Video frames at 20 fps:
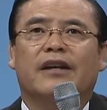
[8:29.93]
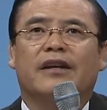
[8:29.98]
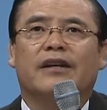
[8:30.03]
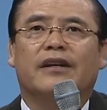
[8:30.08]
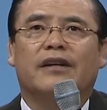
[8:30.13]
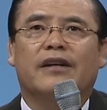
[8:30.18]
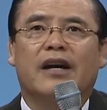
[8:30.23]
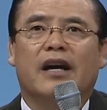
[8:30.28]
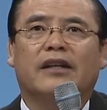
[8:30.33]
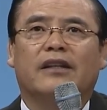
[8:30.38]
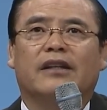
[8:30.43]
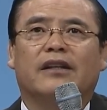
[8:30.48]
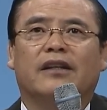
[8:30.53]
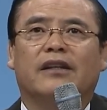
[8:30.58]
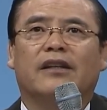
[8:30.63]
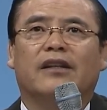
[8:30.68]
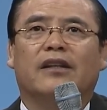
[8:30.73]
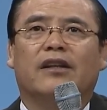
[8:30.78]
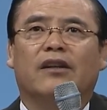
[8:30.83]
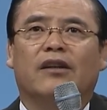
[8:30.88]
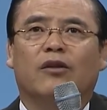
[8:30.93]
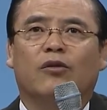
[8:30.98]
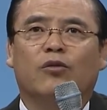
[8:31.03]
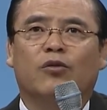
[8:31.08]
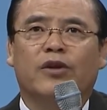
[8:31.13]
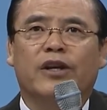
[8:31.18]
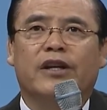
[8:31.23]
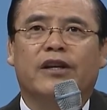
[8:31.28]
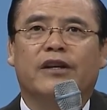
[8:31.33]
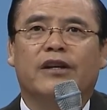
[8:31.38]
그 같은
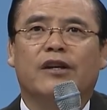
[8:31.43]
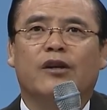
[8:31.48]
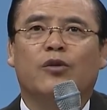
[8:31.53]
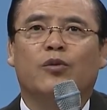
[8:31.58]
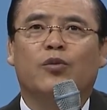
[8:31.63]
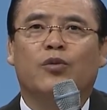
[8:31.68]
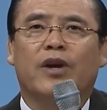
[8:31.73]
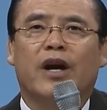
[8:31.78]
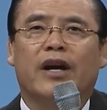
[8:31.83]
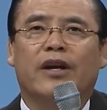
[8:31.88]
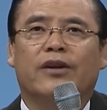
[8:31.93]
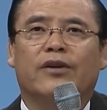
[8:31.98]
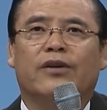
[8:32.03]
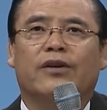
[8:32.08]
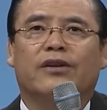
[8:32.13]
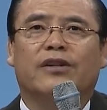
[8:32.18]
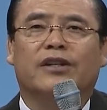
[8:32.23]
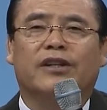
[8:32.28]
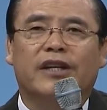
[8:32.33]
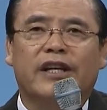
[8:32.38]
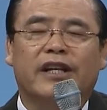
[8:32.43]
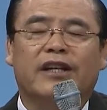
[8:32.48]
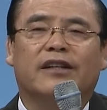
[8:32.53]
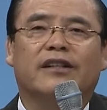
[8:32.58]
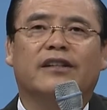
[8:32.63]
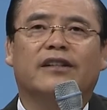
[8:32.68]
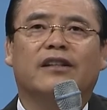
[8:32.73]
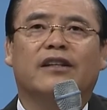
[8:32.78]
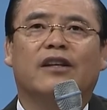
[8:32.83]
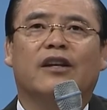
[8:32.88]
우리를 위하여 그
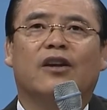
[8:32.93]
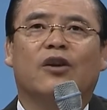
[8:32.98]
길은